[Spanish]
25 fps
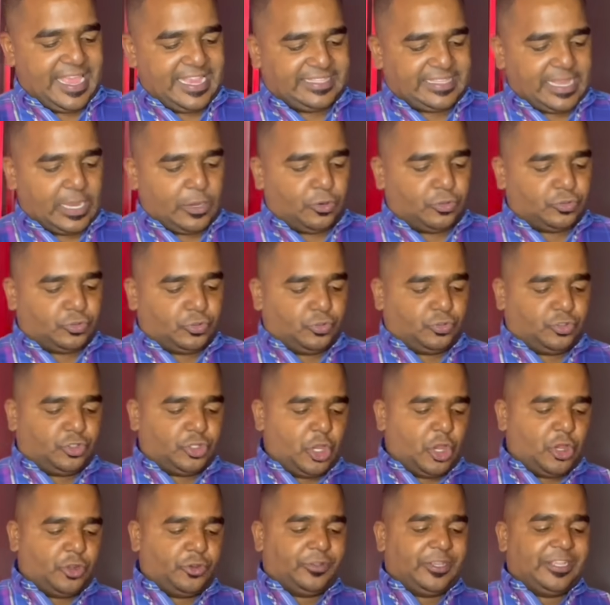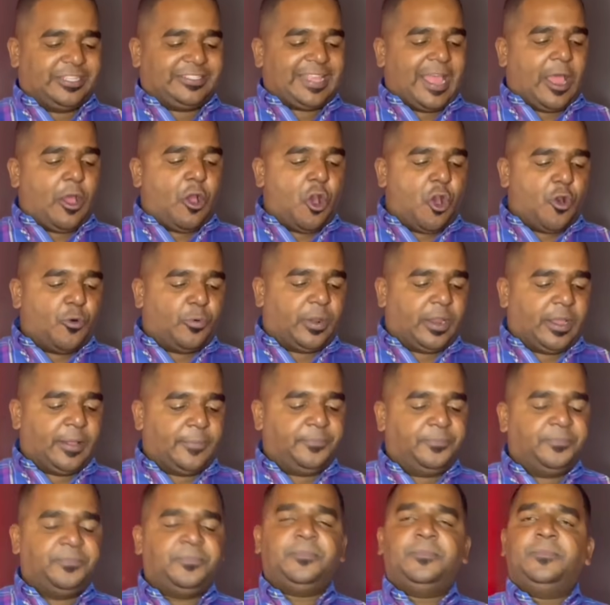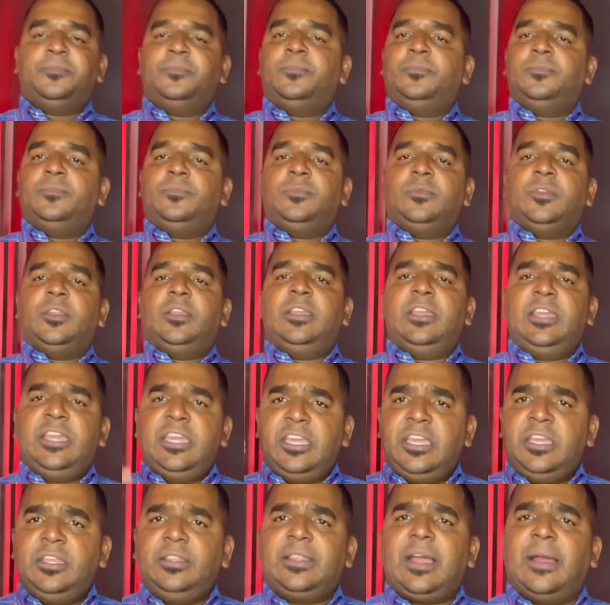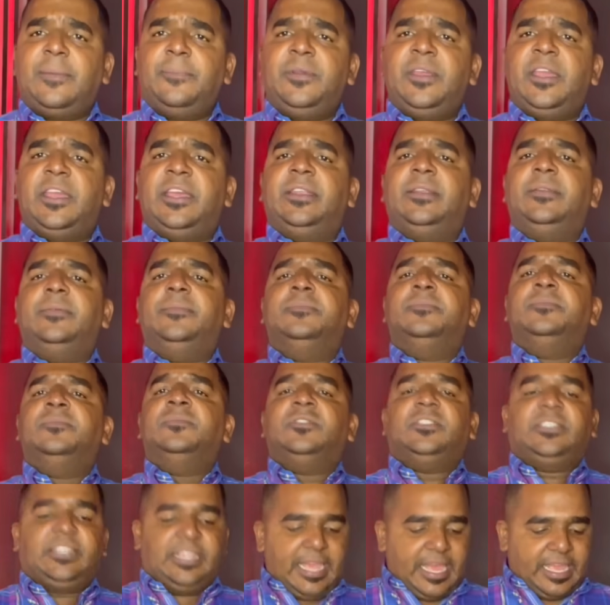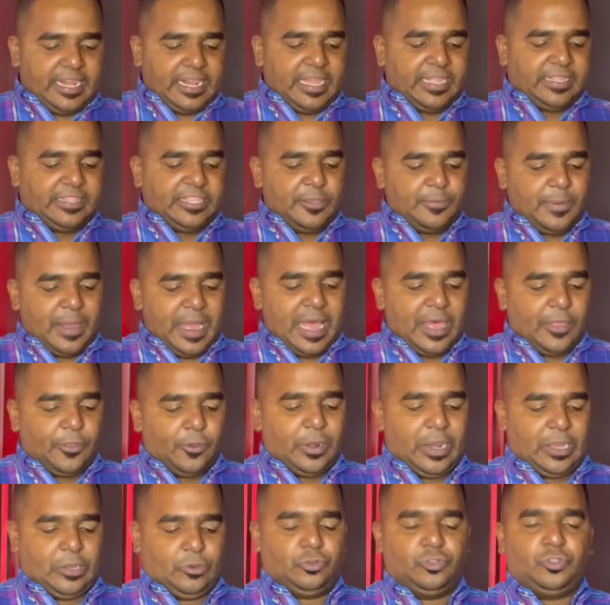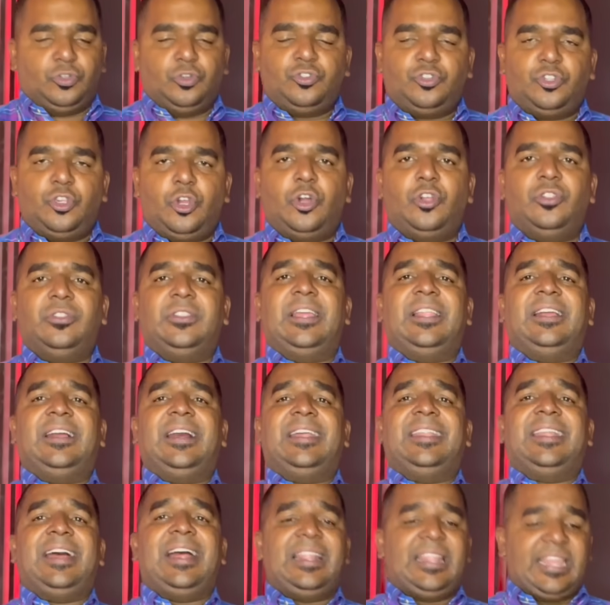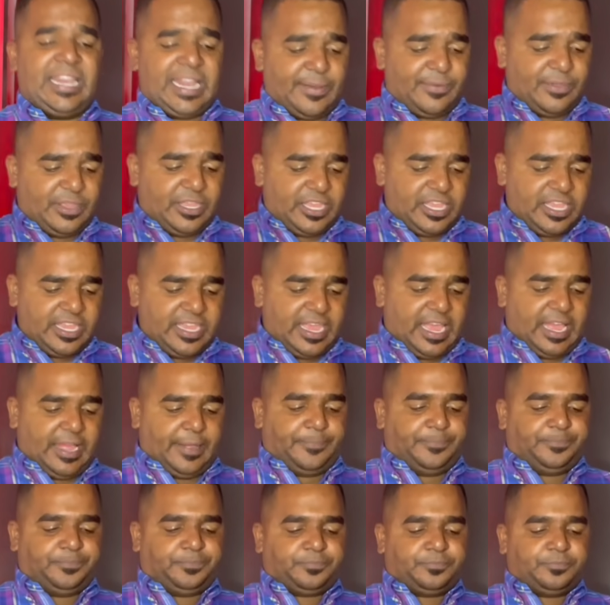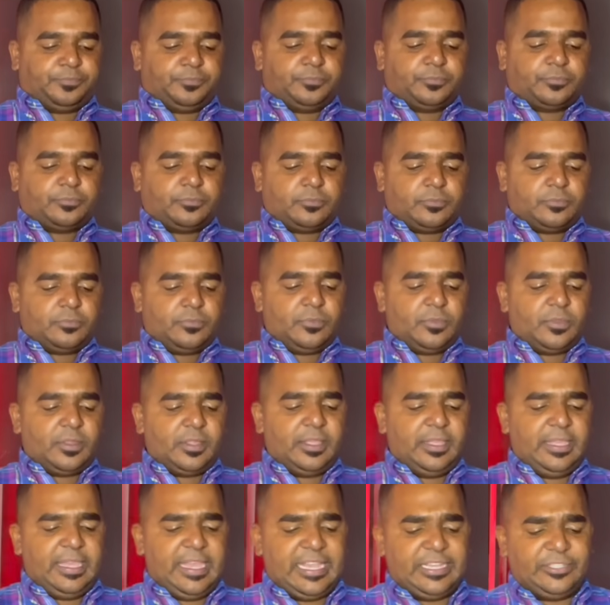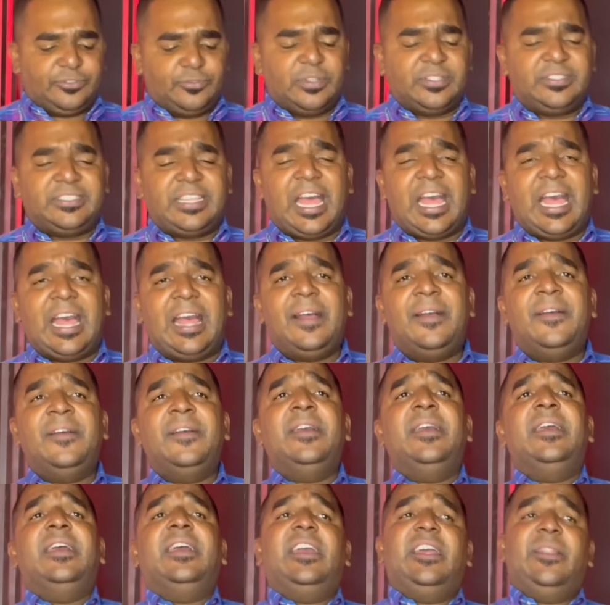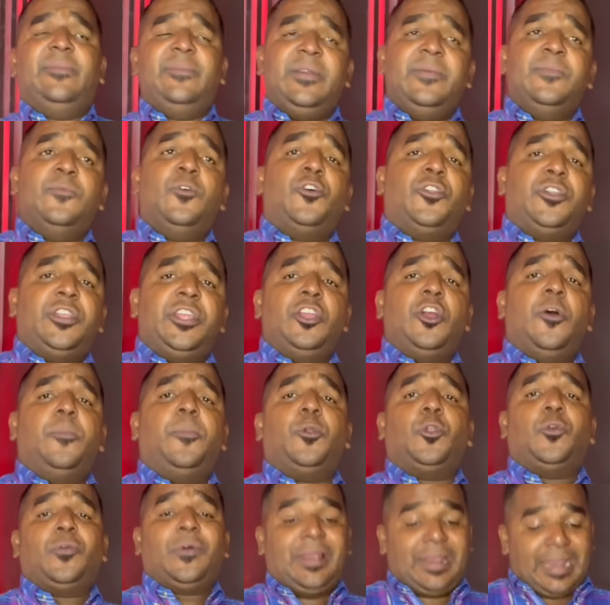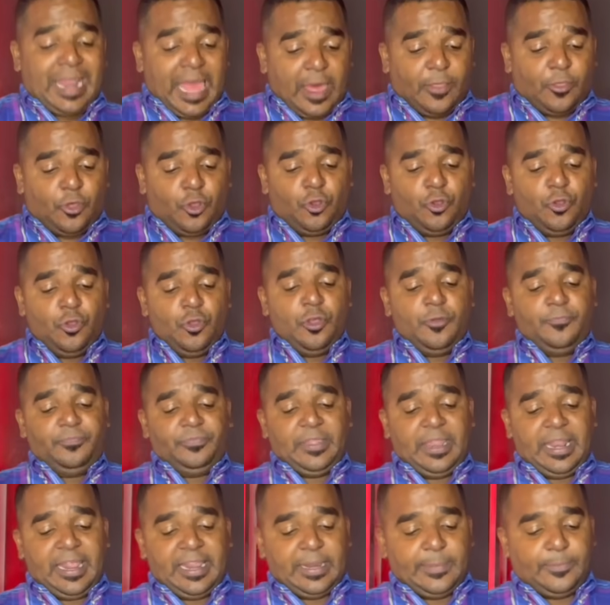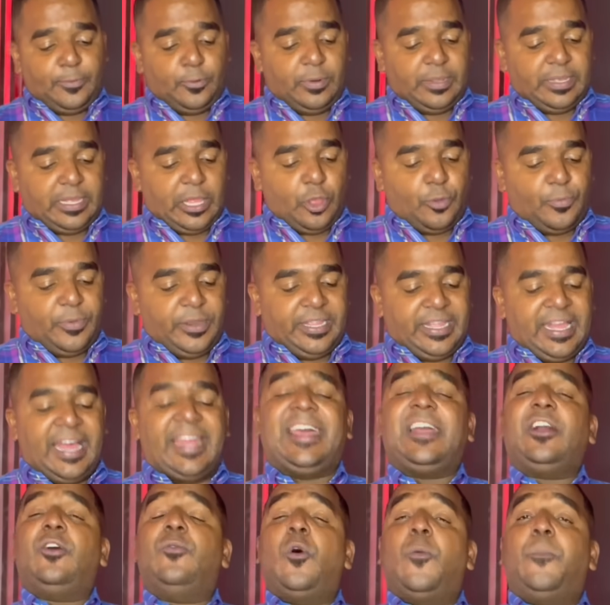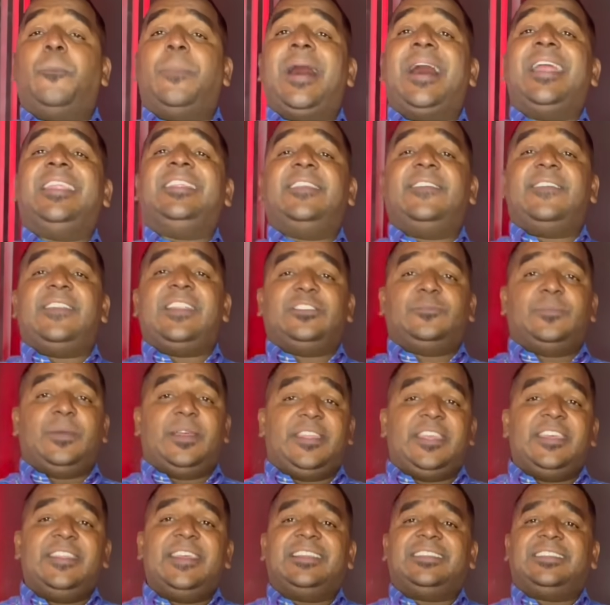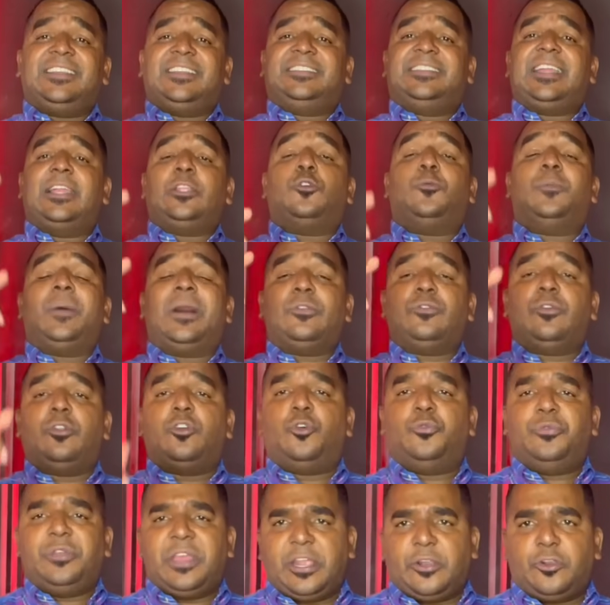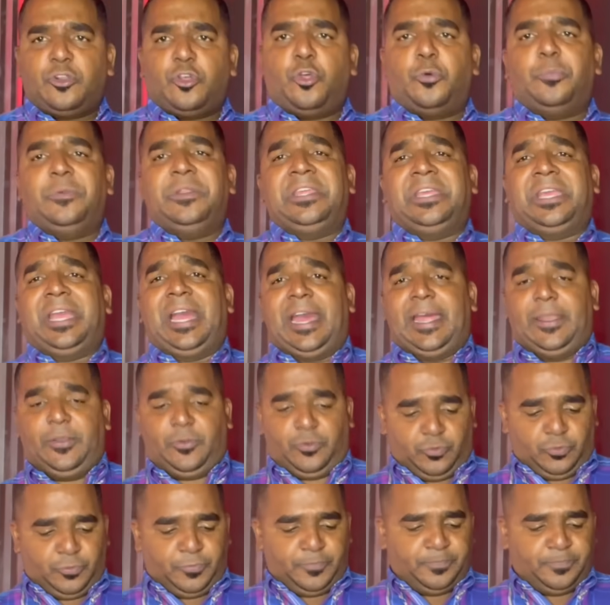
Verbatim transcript: esta construcción, de esta obra. Y también se ha reactivado la construcción del canal de la vigía. Esto está el mismo río, pero del lado de la República Dominicana como parte de las medidas que está tomando el gobierno dominicano.